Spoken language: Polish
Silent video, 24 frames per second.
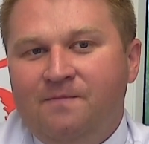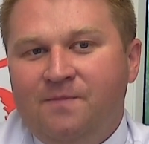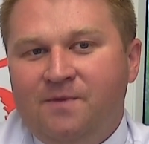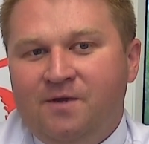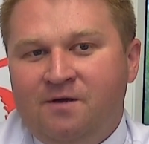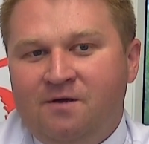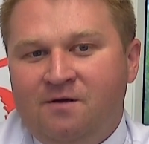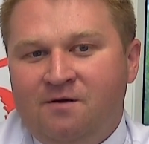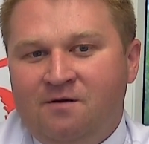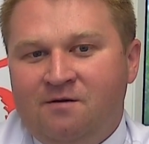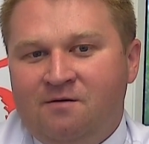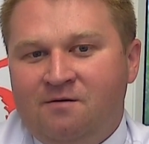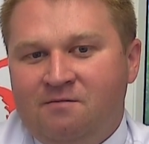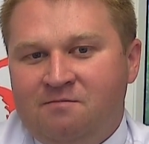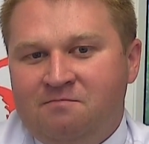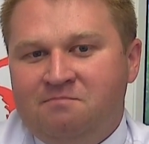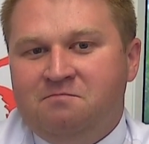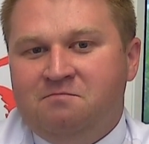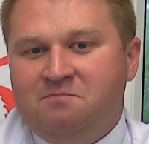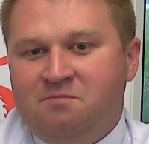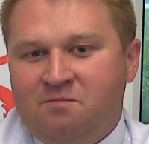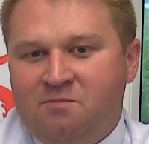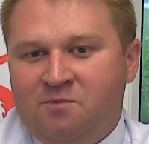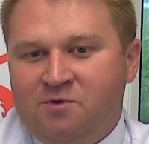y,
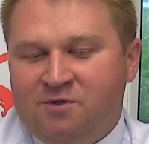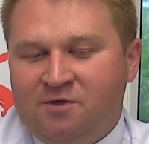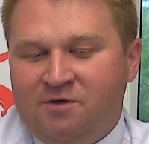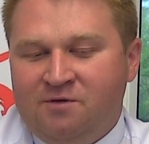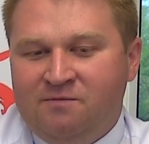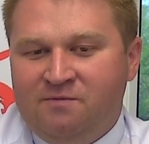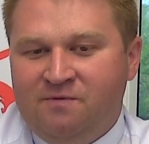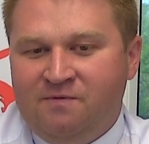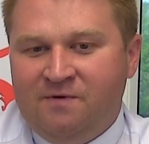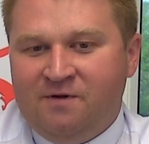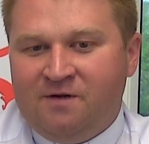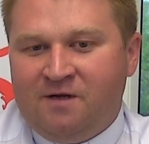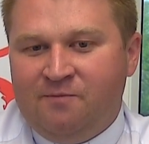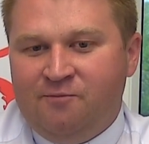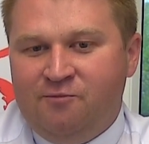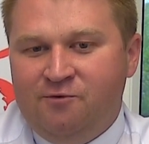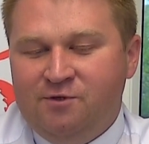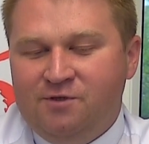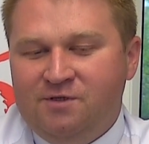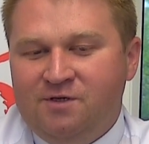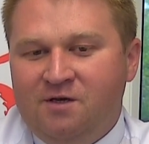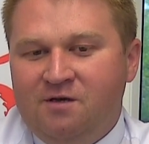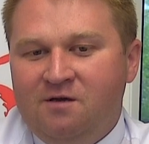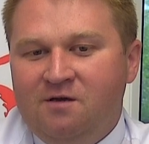może o nim chwilkę
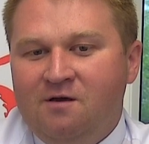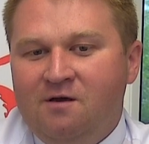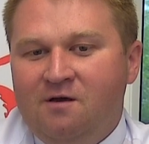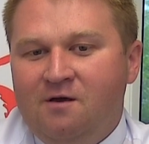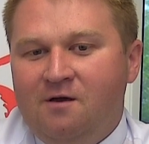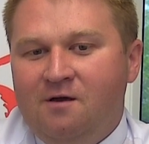później.